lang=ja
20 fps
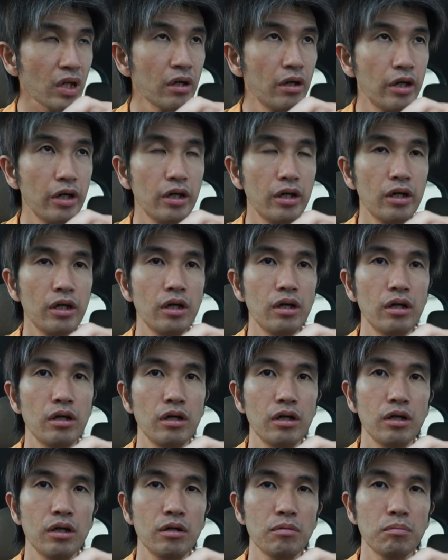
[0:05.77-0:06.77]

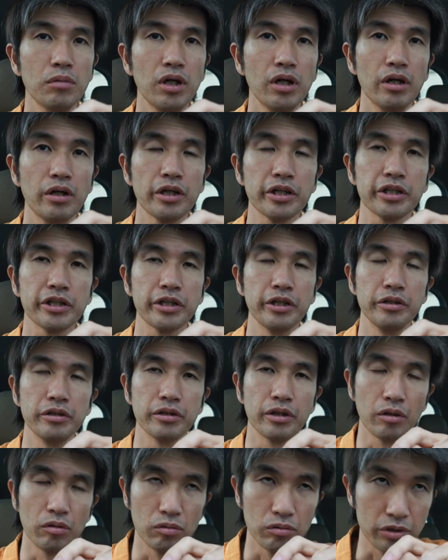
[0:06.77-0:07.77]
えー、まあ、荒木健
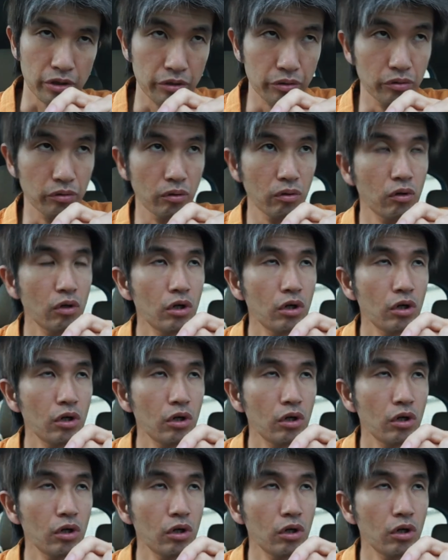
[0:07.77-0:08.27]
太郎さんの、